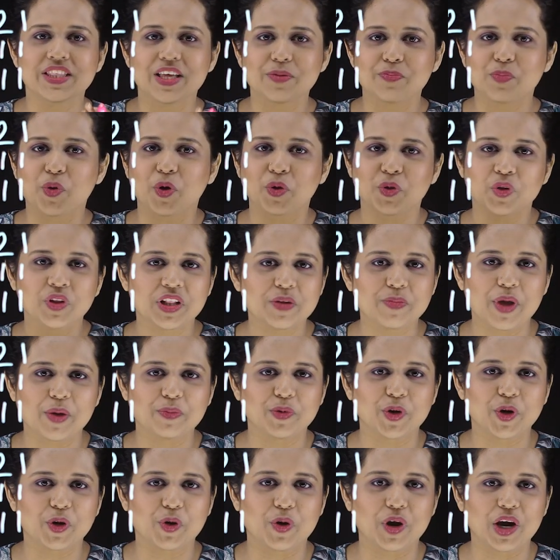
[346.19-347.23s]
যে পদ্ধতি
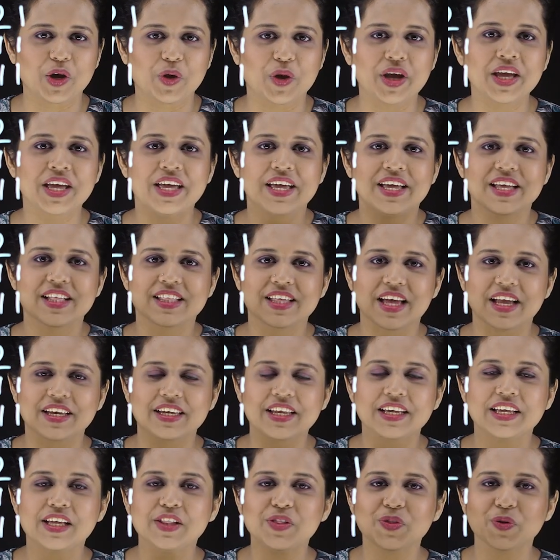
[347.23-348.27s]
ব্যবহার করা হয়
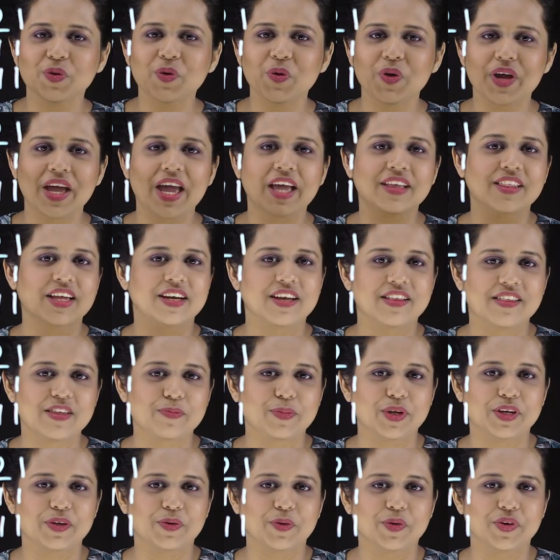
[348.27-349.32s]
সেটি কিন্তু
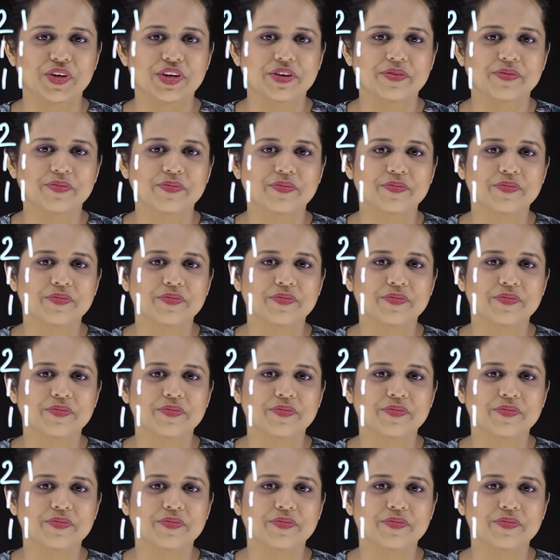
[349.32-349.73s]
হেক্সাডেসিমাল কোড